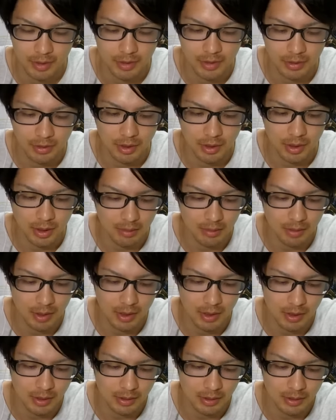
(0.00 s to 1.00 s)
そうだから
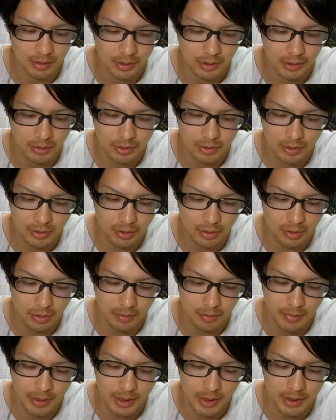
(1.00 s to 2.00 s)
まあ1つ
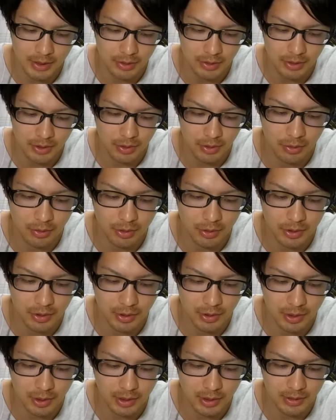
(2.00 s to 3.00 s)
の目安と
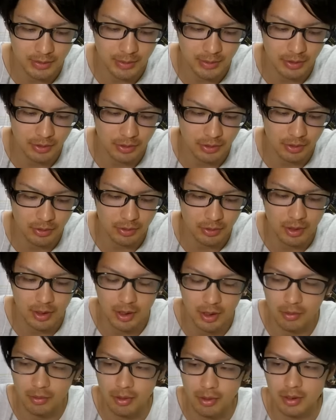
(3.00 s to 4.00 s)
50って集めるっていうのが
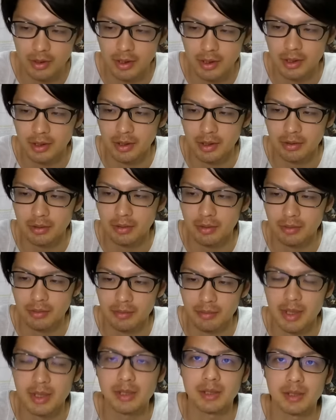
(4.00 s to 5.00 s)
ね俺の中での
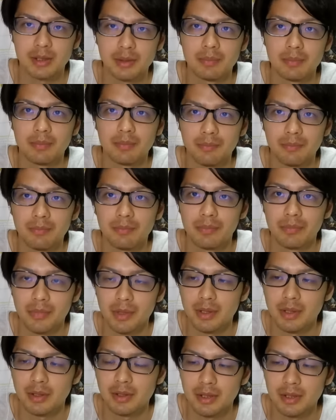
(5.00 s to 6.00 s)
目安、うん、
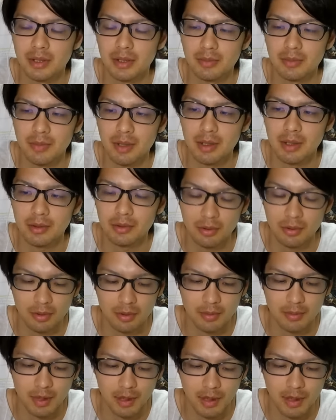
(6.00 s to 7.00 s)
スキルマーと、
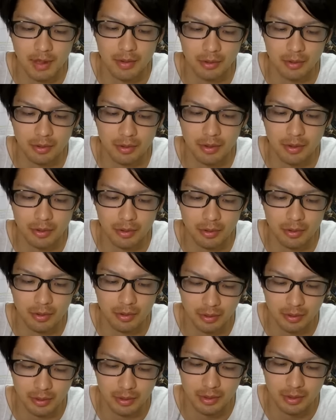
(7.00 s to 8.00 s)
まあ、解放両
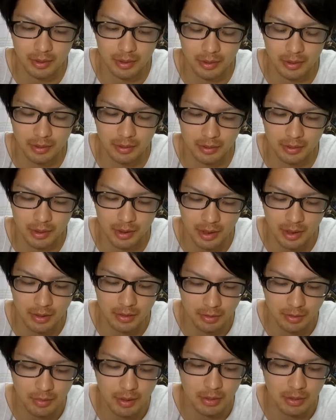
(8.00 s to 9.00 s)
方ってな
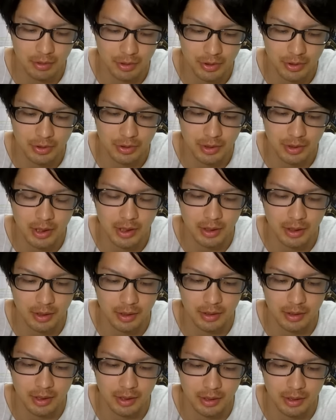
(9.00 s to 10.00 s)
るとまあ50ぐらいかな
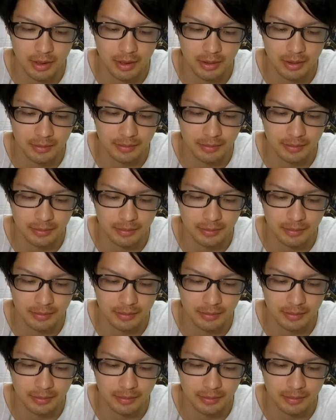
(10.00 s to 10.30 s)
大体